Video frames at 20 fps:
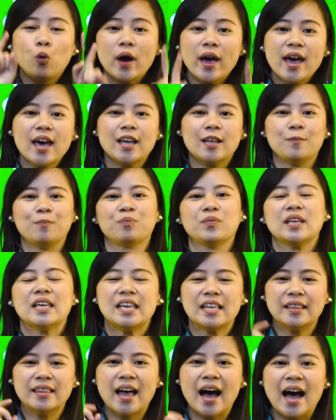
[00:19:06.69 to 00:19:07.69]
when
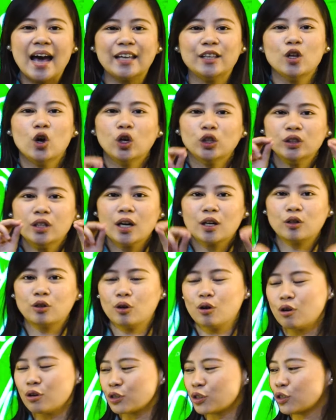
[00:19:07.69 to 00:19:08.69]
He died on
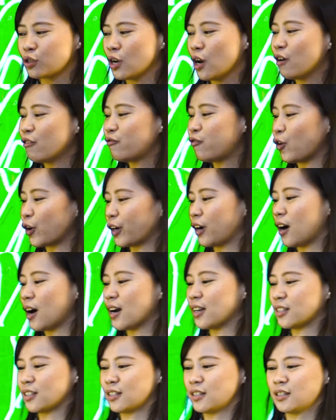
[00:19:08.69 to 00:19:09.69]
the cross for
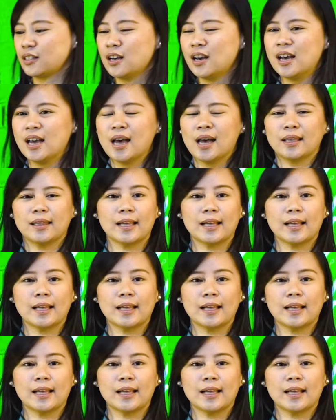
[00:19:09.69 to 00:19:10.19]
us.